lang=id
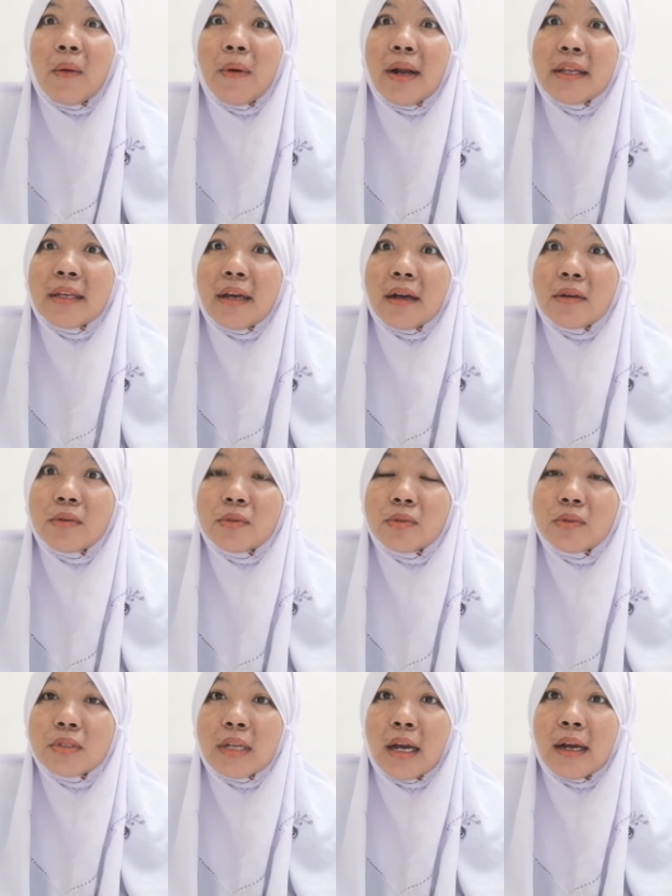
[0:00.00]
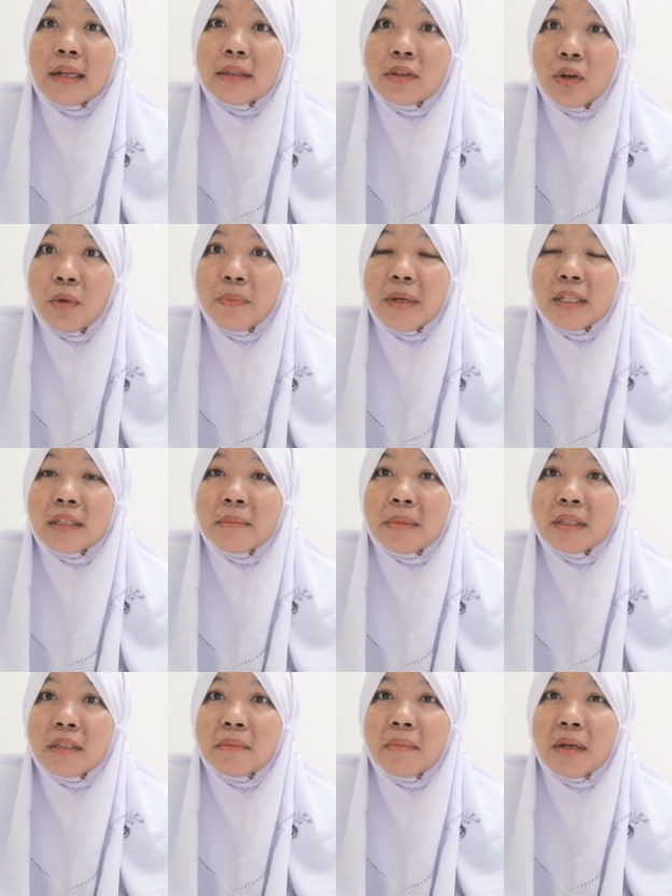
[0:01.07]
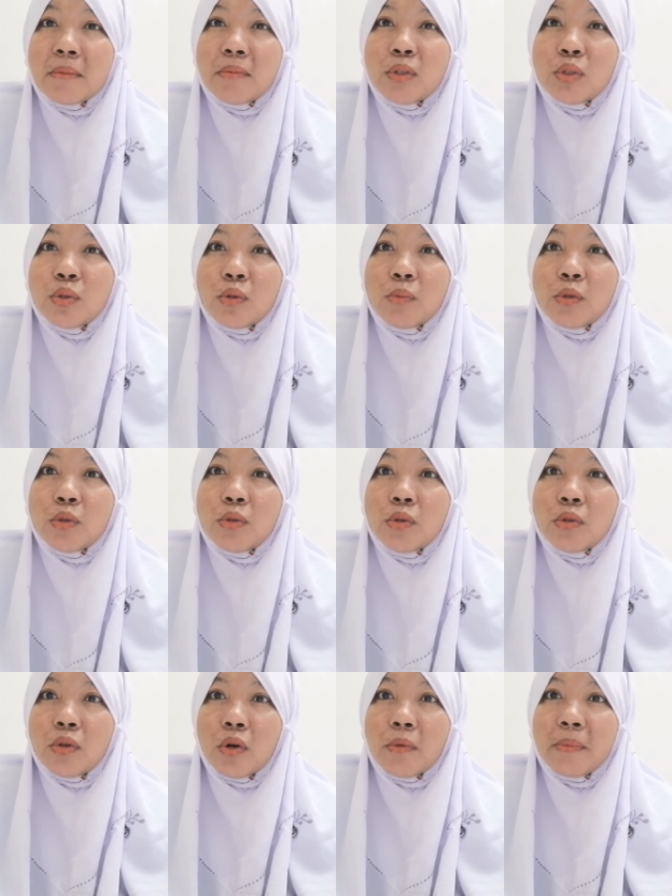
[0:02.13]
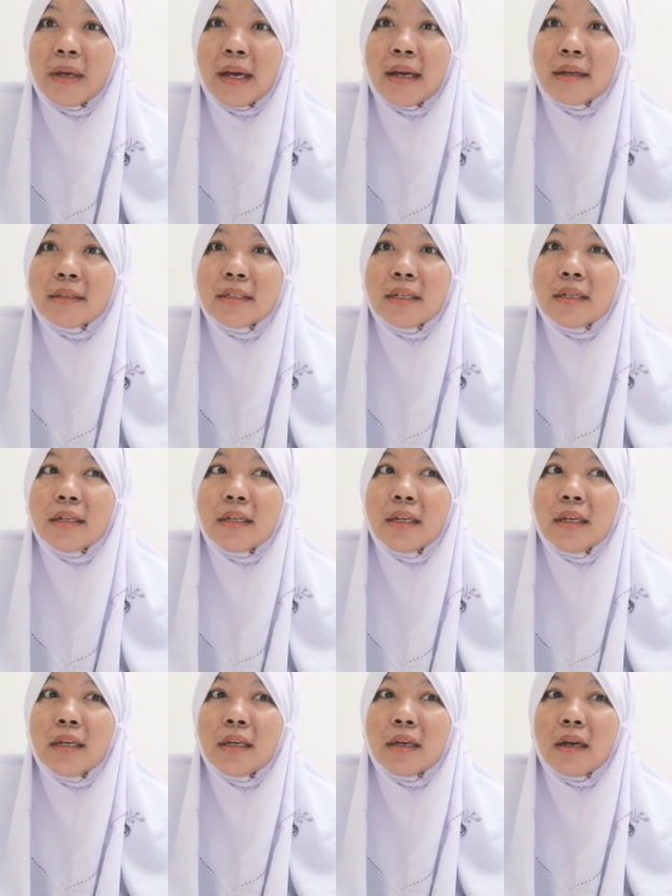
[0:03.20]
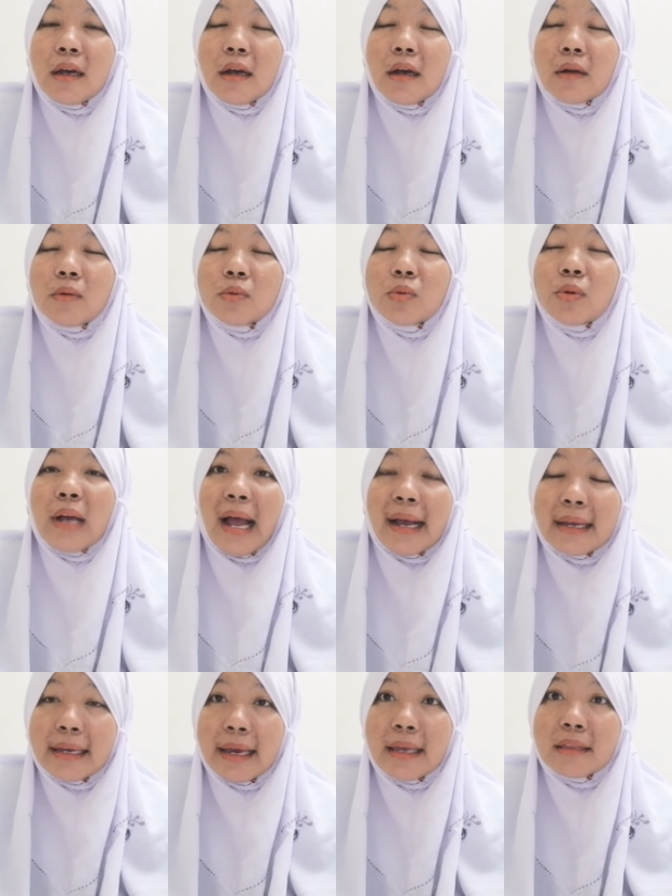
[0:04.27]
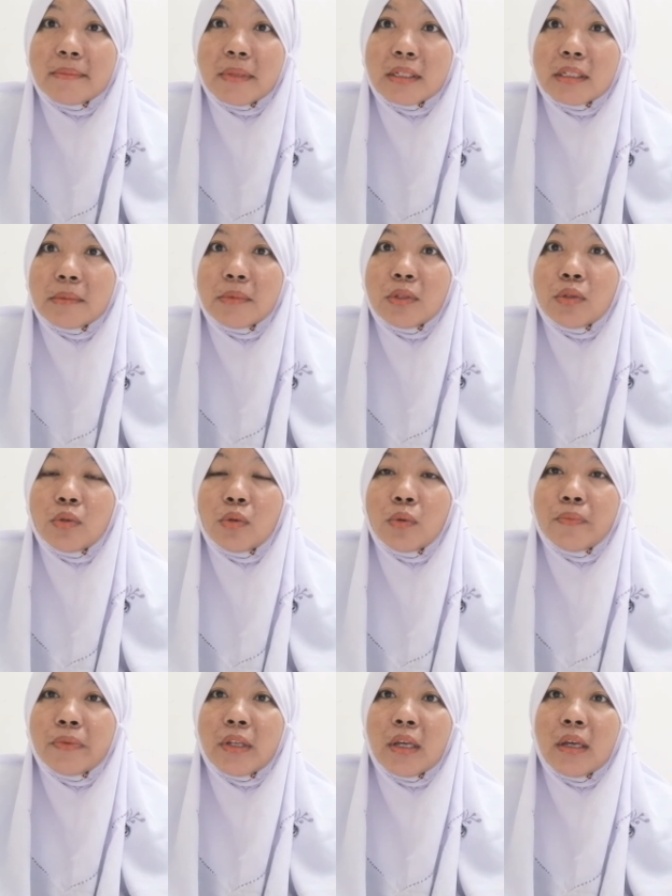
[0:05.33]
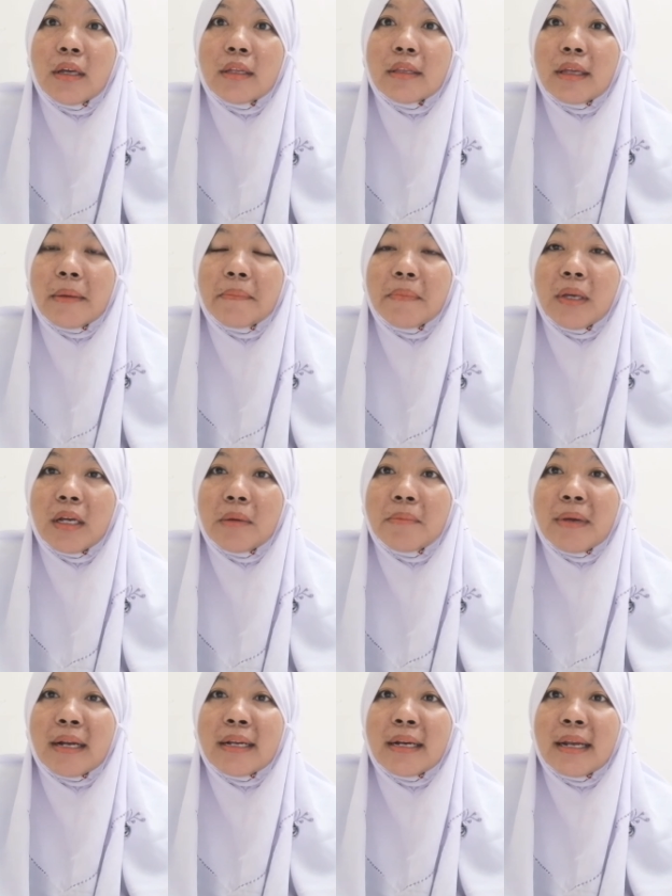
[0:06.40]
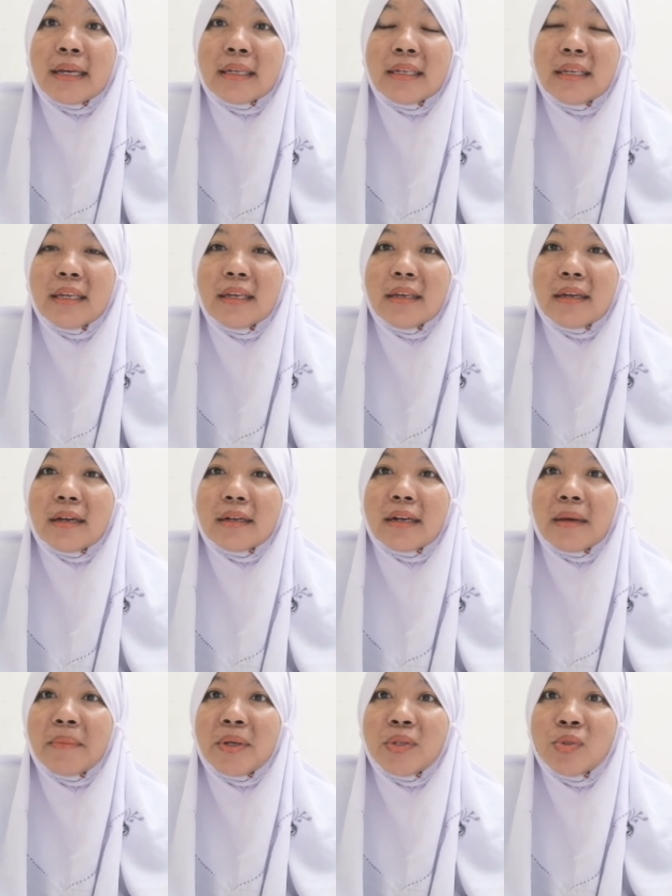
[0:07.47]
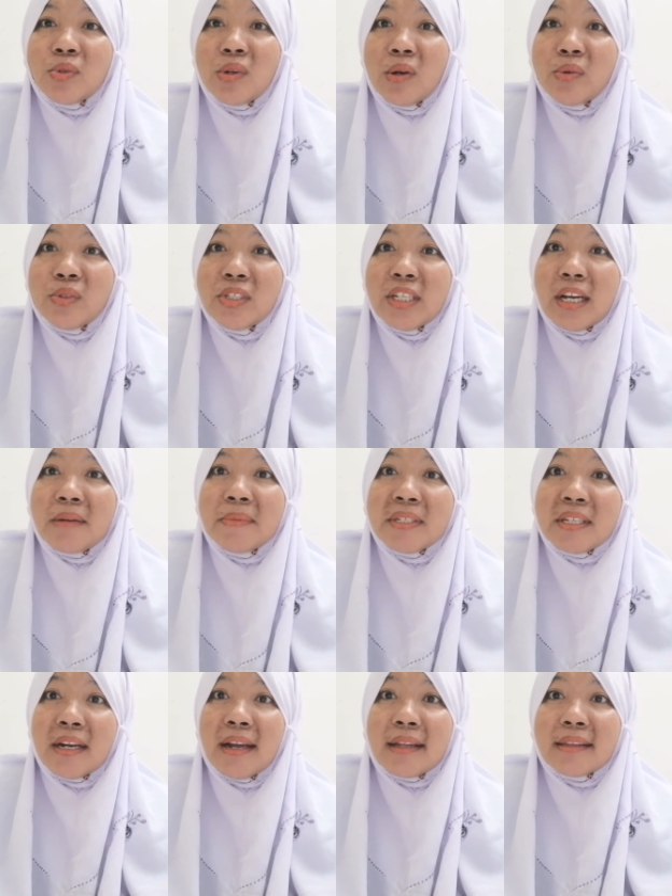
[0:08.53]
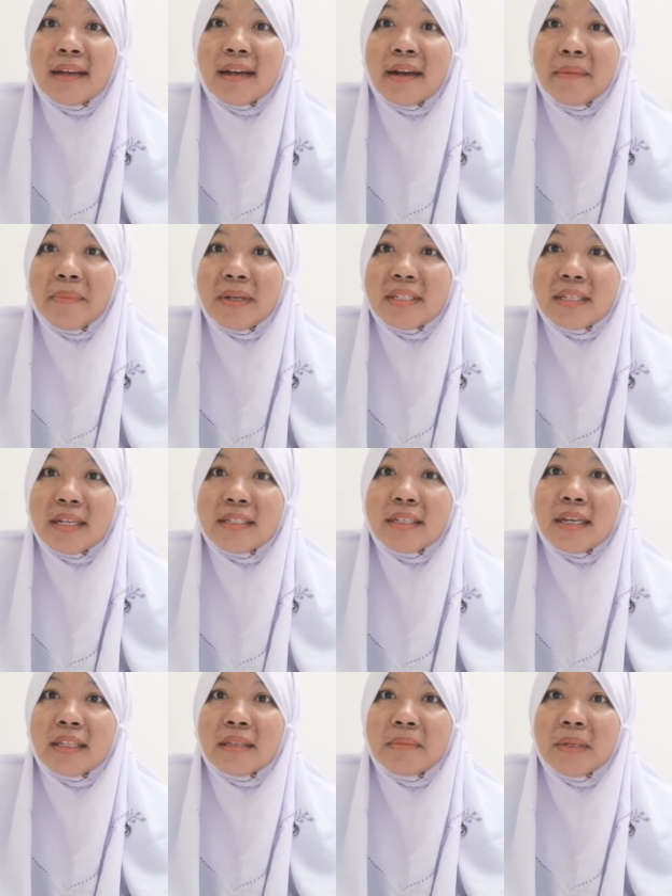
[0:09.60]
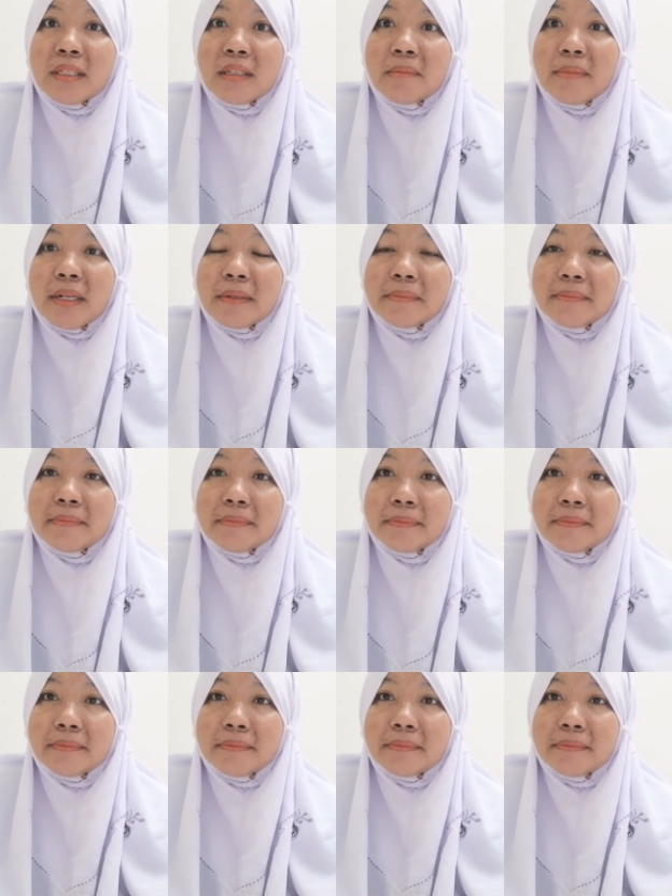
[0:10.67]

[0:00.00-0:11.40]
awalnya aku tuh sangat drop ya teman-teman betul-betul drop ya jadi aku tuh kaget macam itu tapi kembali lagi yang nama juga ujian bisa datang kapan saja ya teman-teman